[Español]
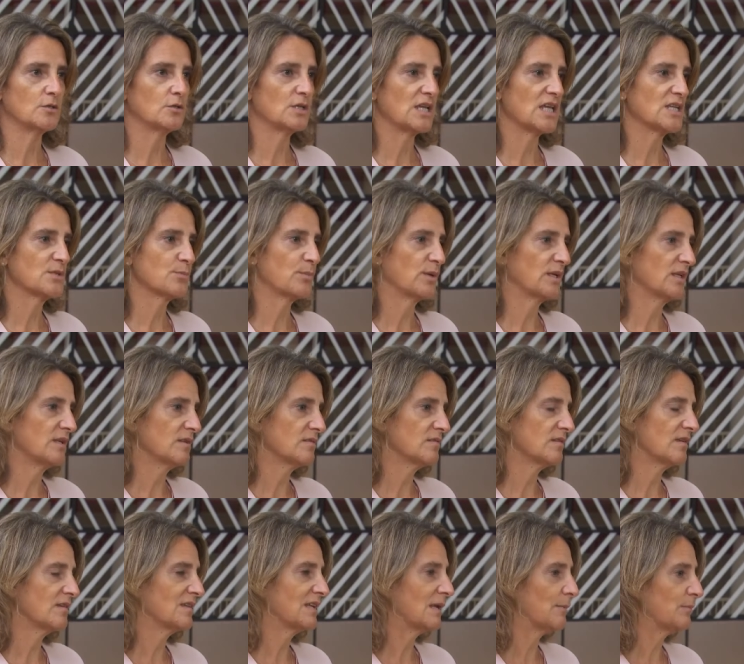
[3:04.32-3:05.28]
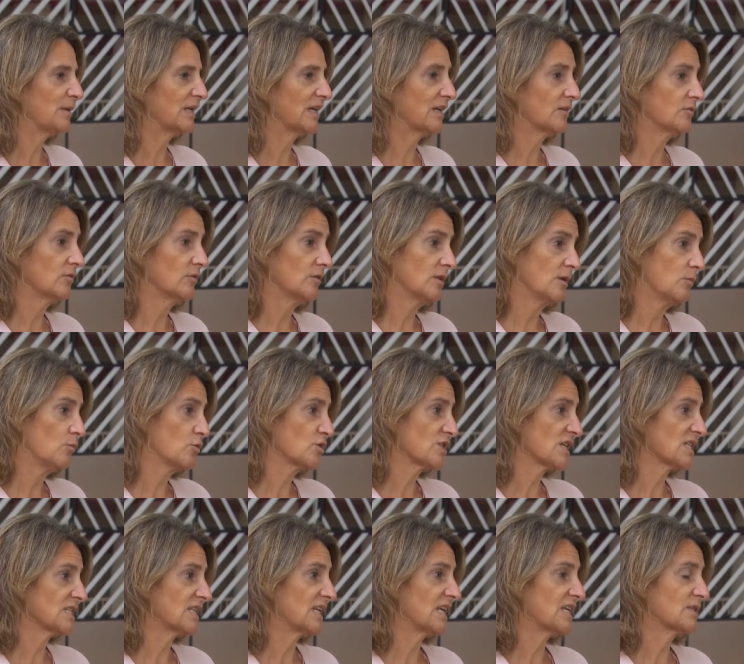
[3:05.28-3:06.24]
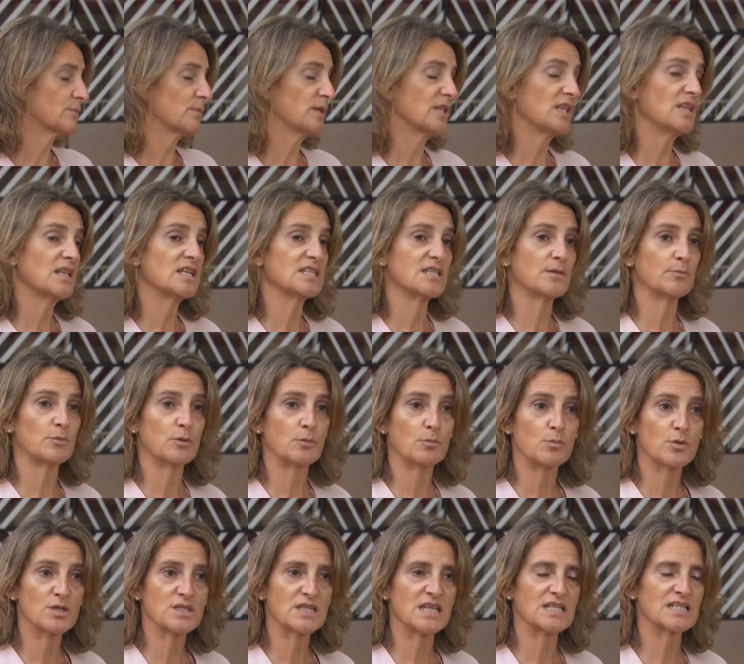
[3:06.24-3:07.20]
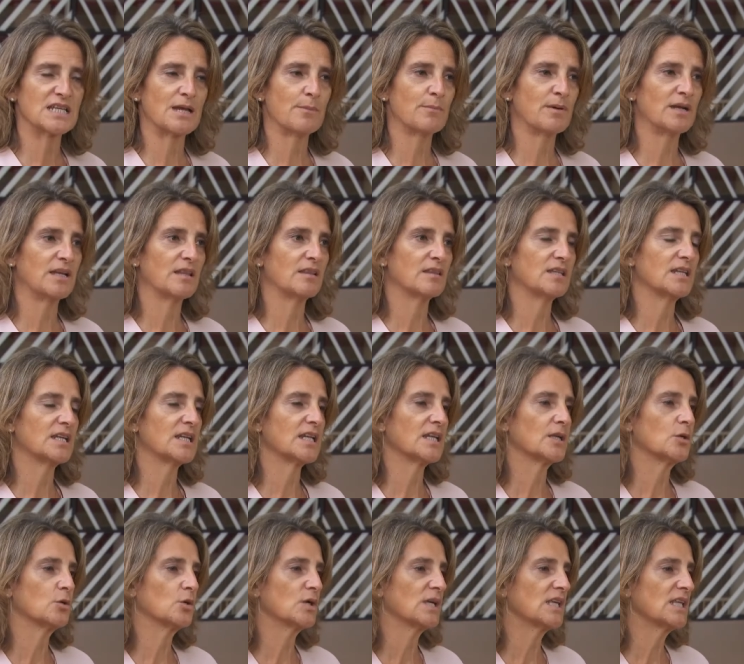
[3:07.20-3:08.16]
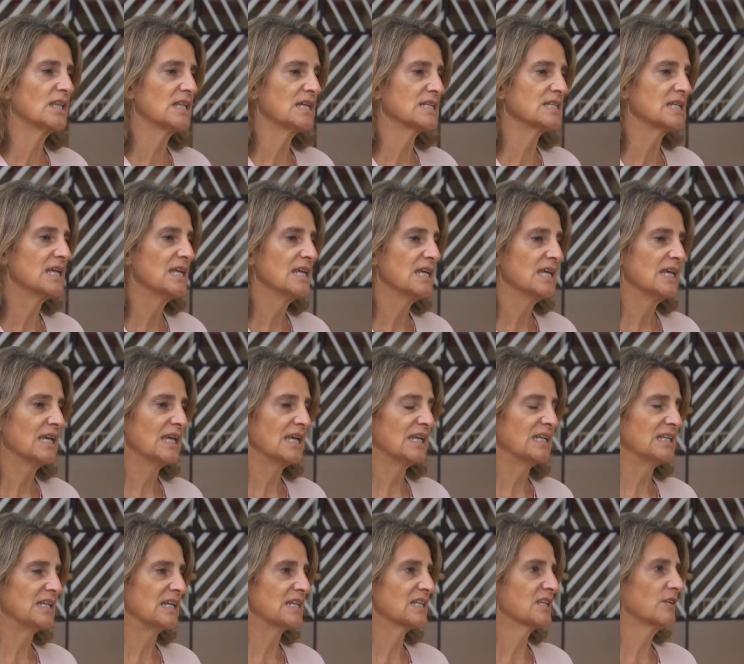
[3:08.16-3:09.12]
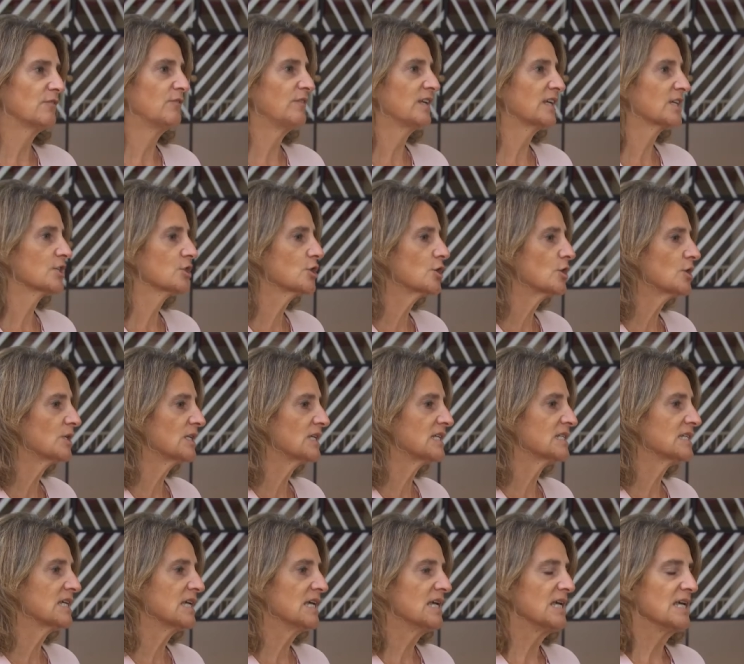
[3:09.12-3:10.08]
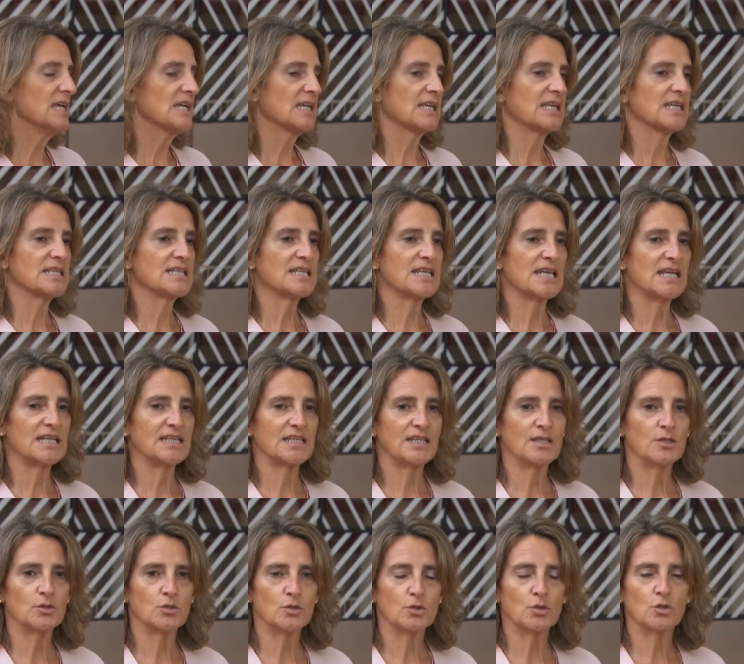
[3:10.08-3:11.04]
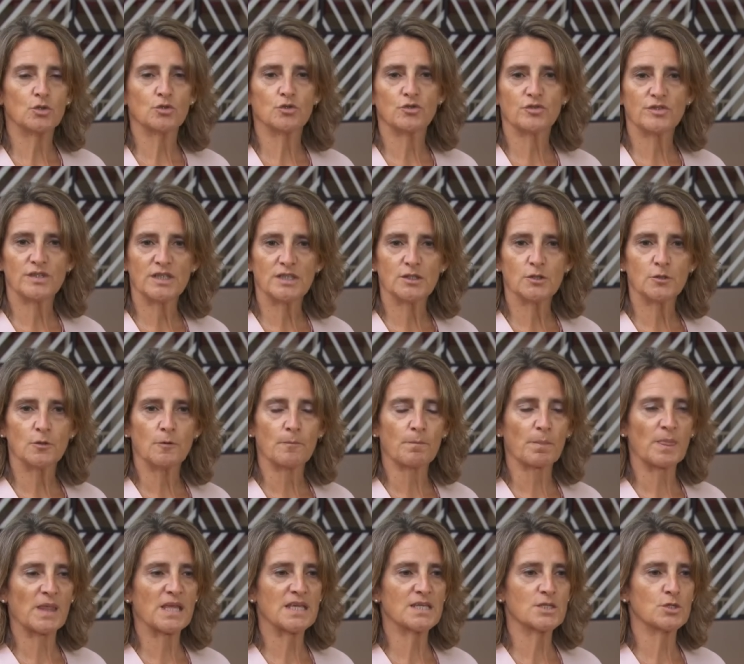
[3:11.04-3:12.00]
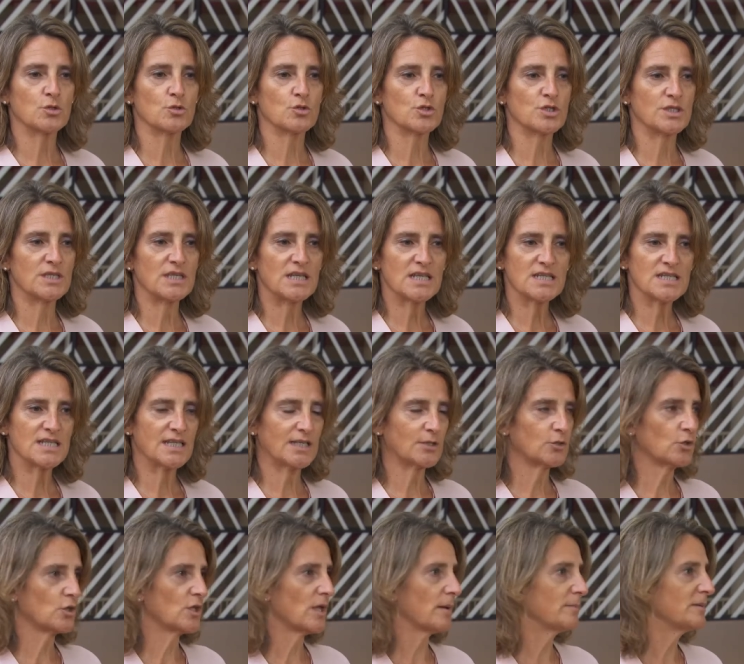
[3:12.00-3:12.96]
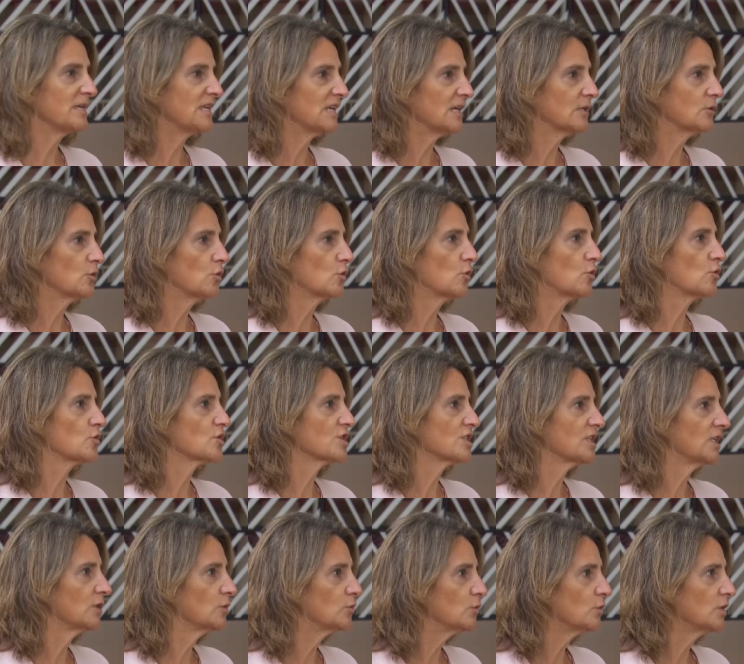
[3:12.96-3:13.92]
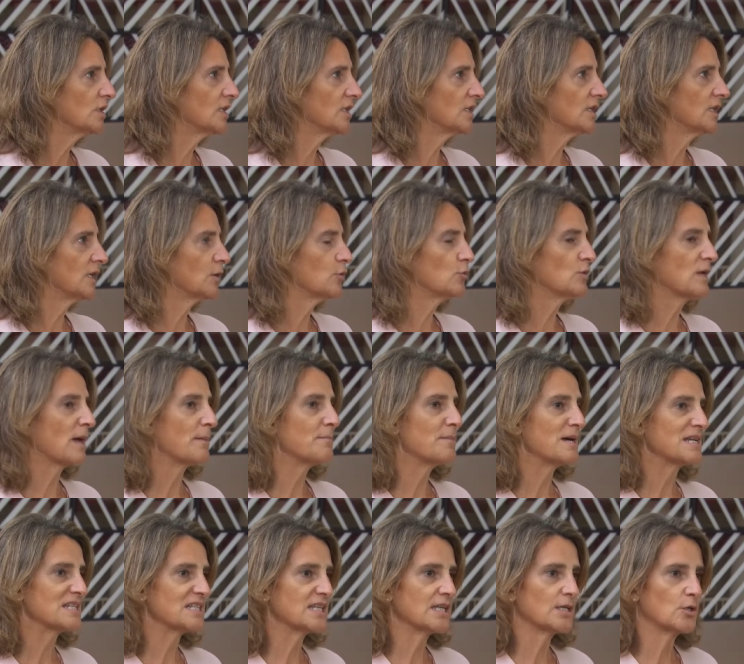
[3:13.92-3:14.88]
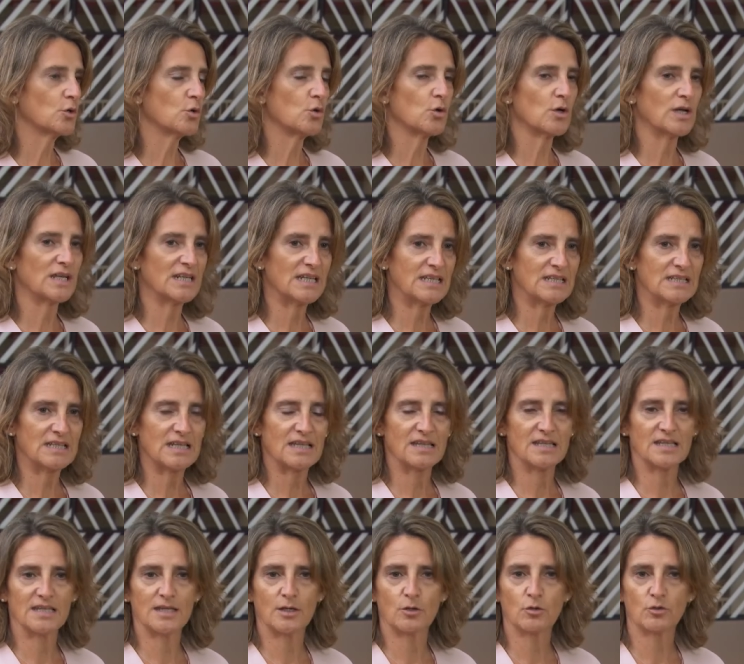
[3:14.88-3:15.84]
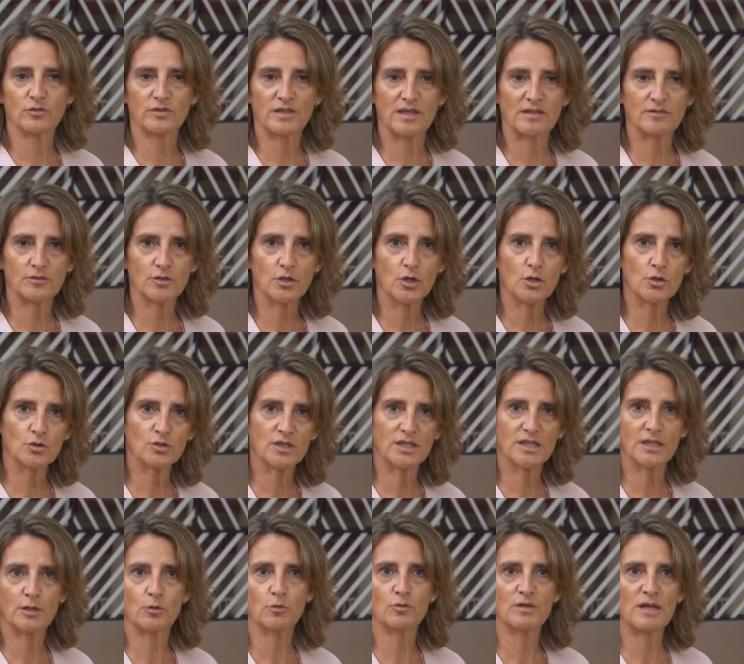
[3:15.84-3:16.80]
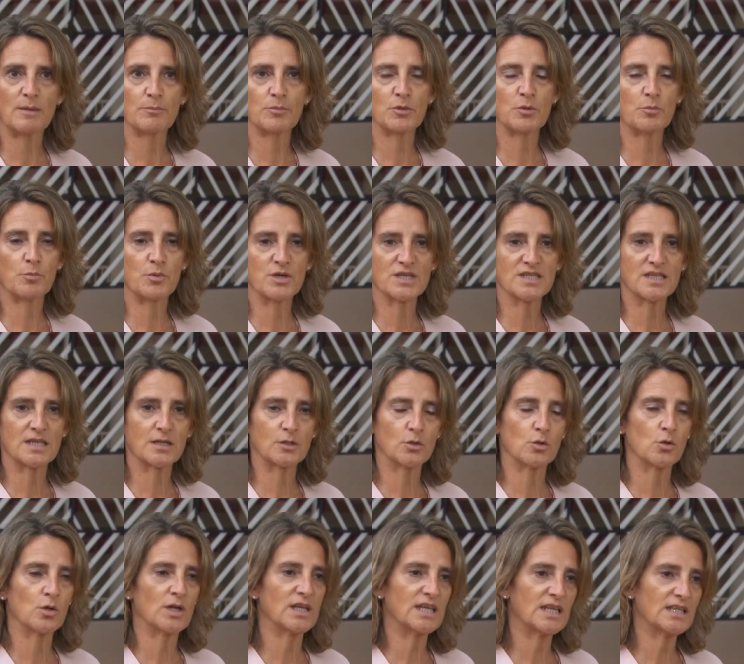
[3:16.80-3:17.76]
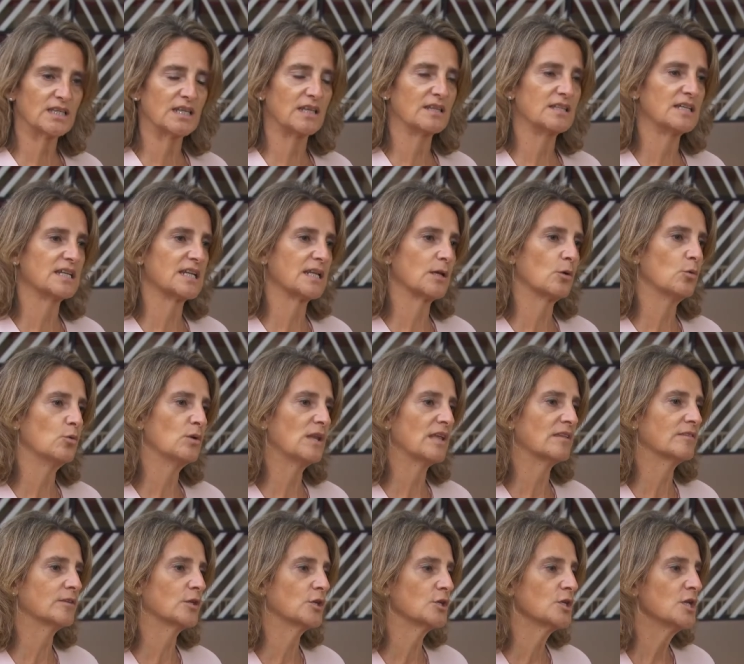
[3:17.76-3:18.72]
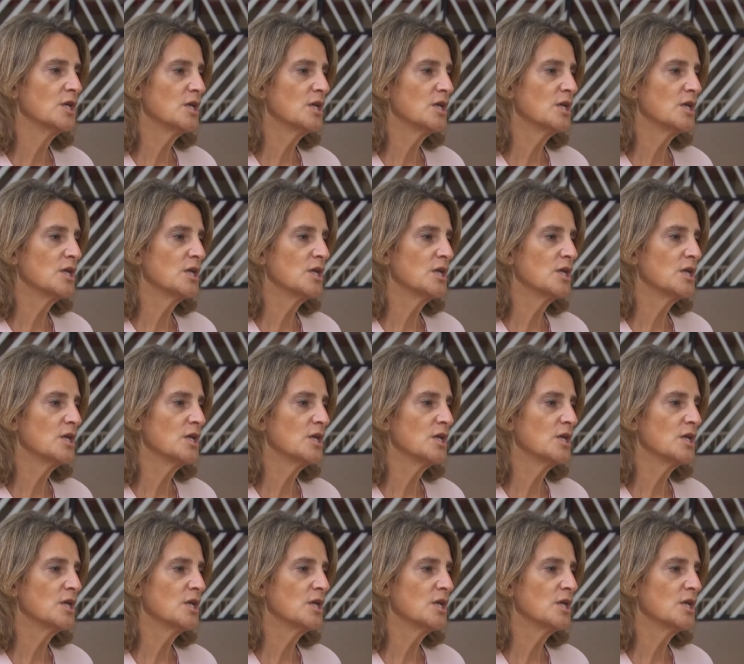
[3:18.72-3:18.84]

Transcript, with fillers: la experiencia de la aplicación de muchas de las medidas y propuestas que aparecen recogidas en las reflexiones que se han ido conociendo estos días y que todavía no constituyen ninguna base concreta de negociación ni ninguna propuesta concreta de regulación,